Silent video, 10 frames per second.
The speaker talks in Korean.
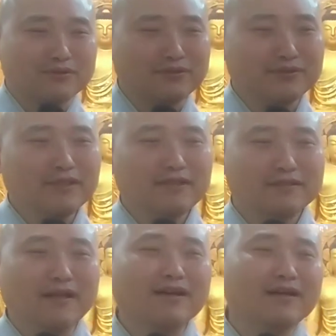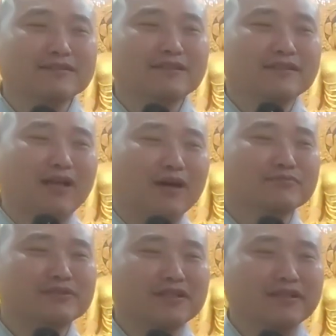그 내가
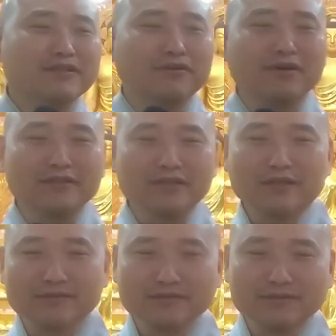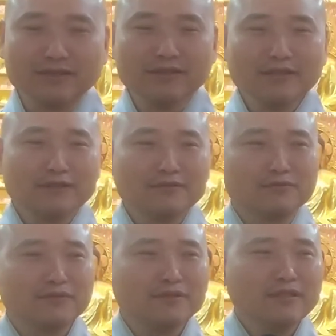다음 생에 잉어가 되겠는데
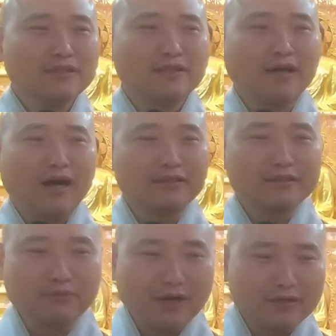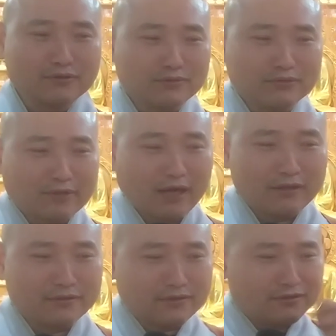우리 내 아들이 와가지고
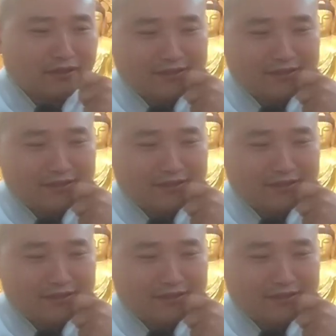나를 그냥